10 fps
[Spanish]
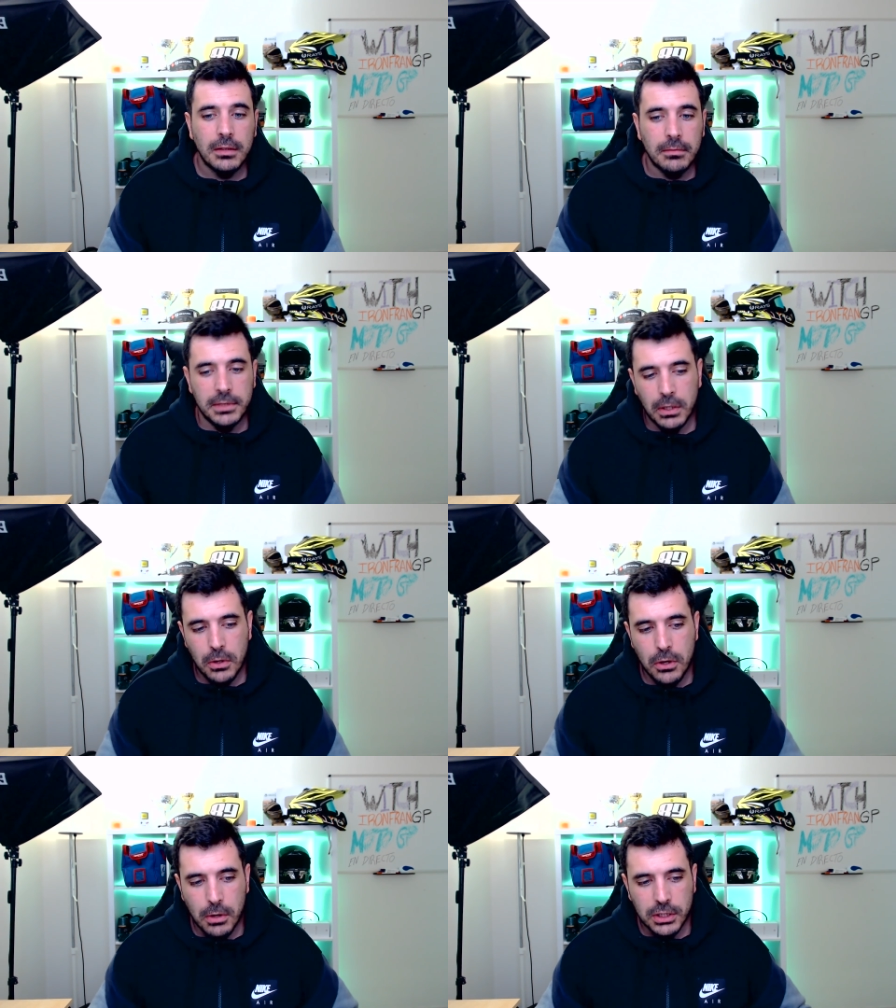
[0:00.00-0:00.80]
llego
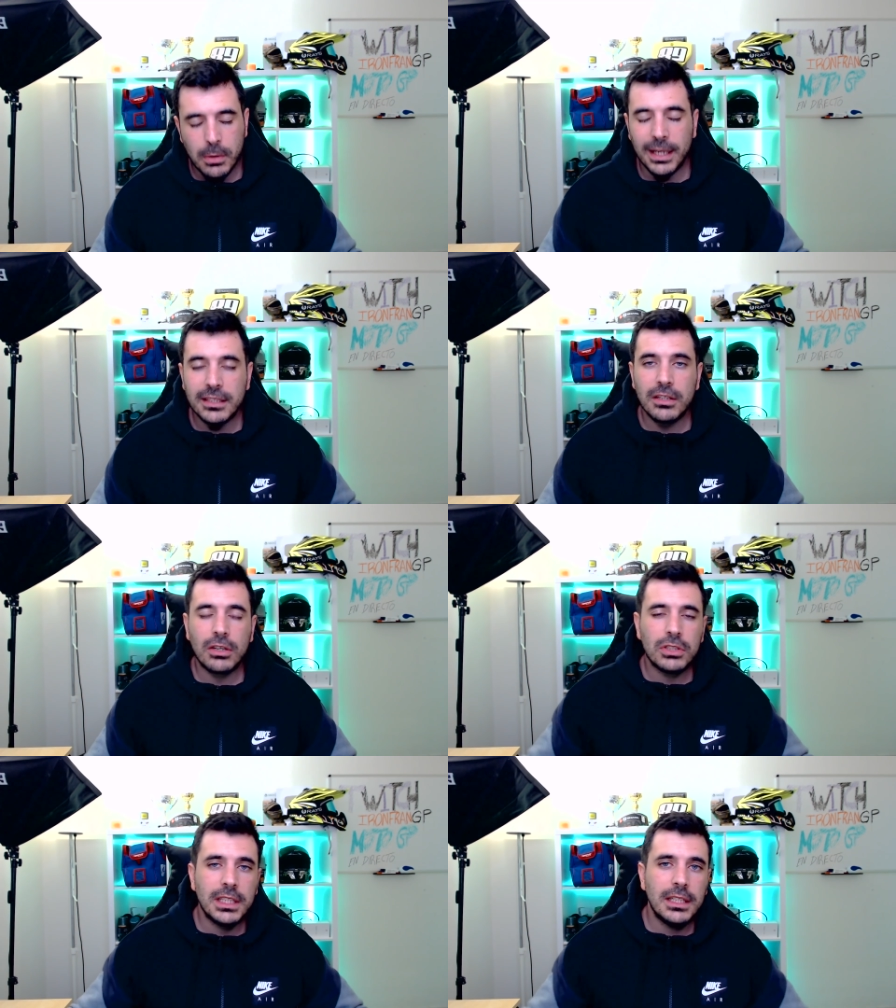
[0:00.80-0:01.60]
yo, que soy Valentino
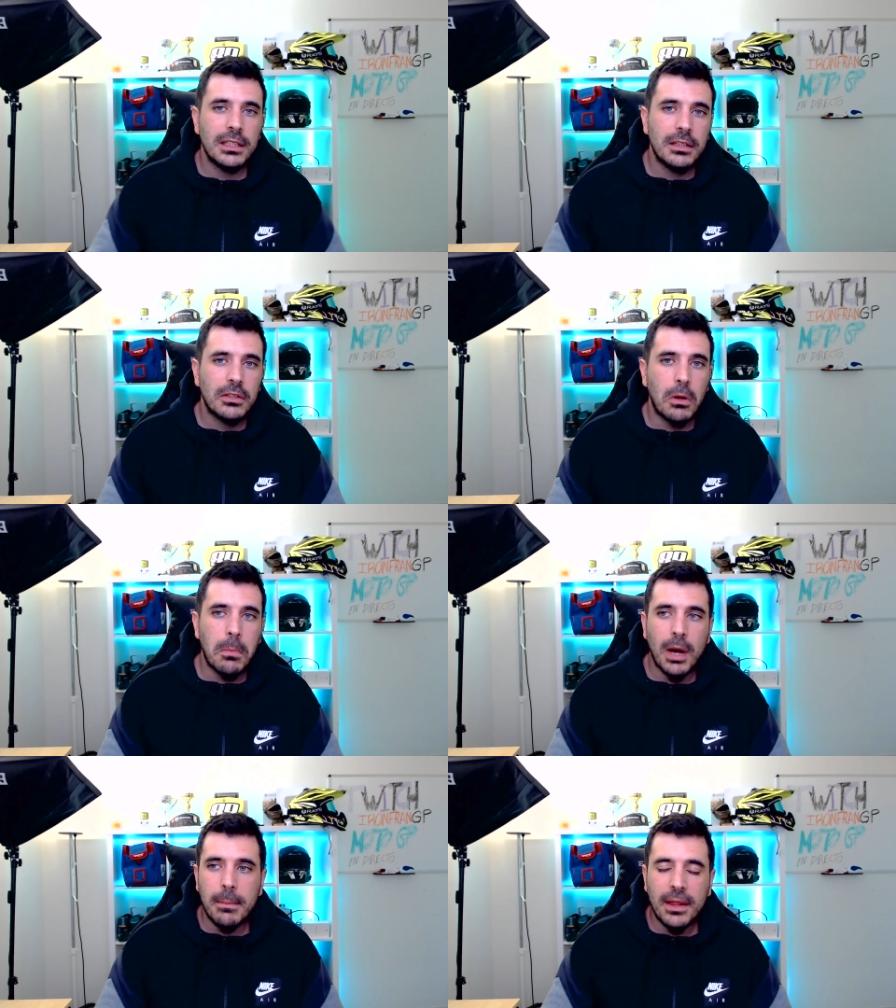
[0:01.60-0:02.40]
Rossi,
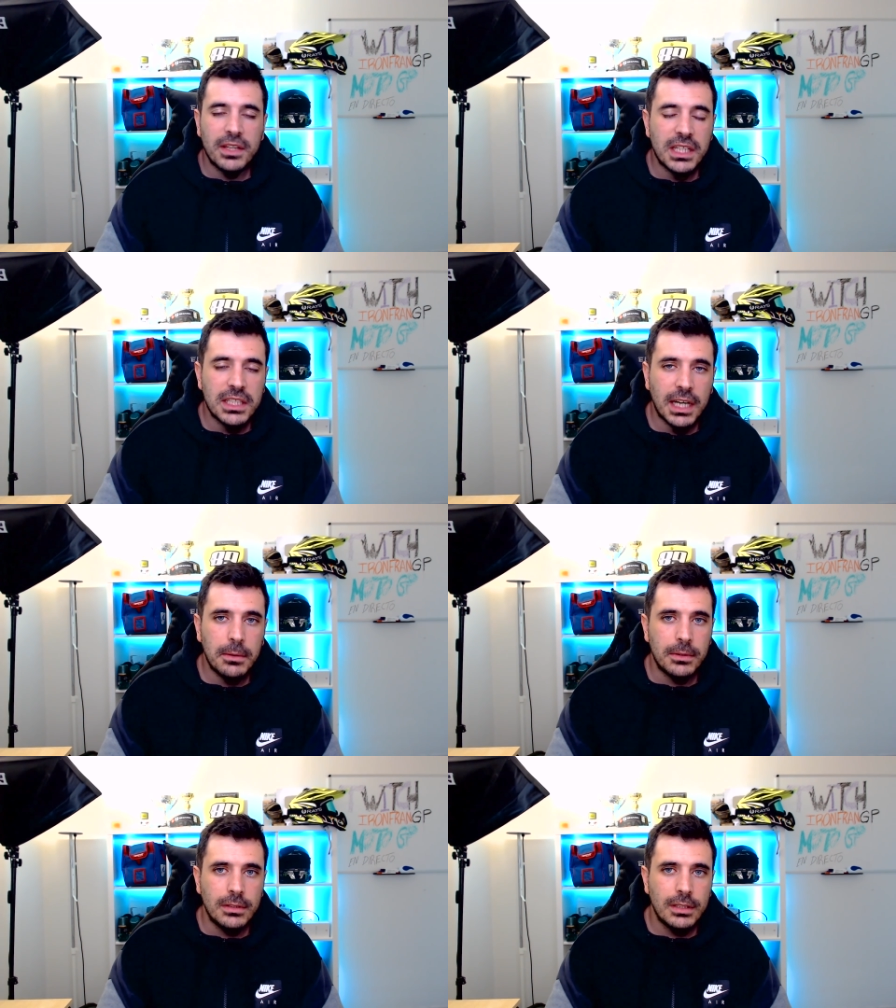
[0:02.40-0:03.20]
compro la plaza y se
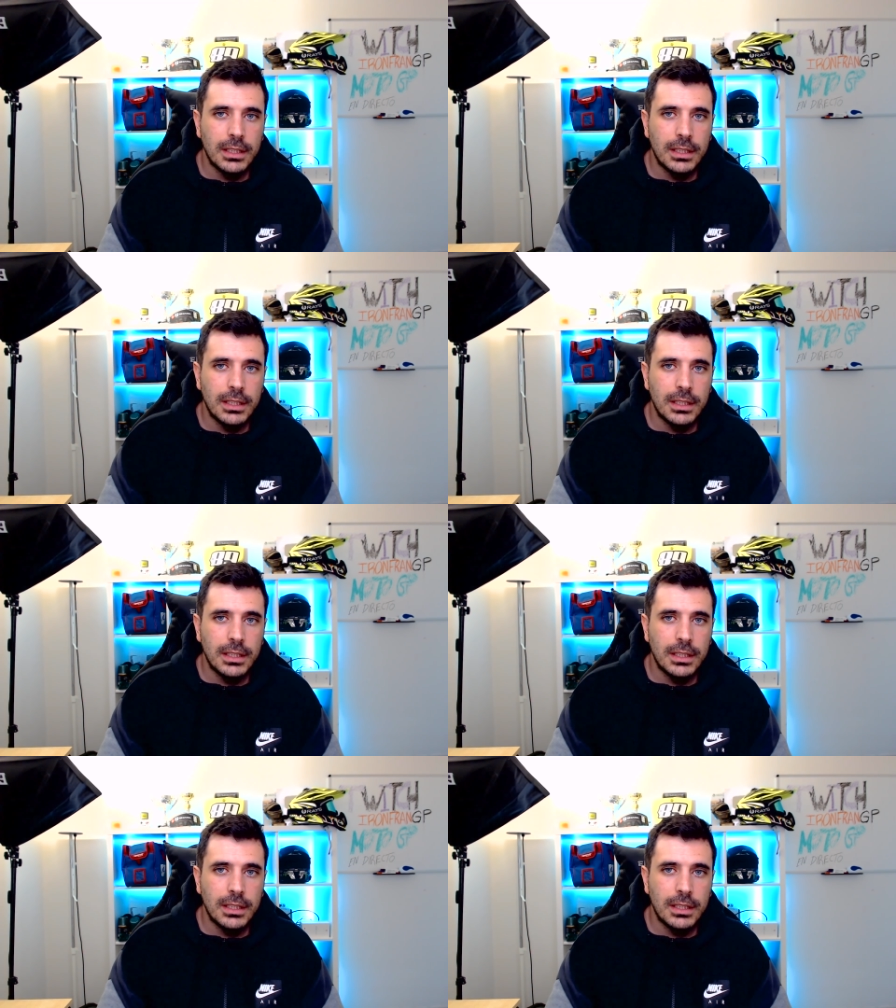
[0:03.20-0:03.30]
acabó.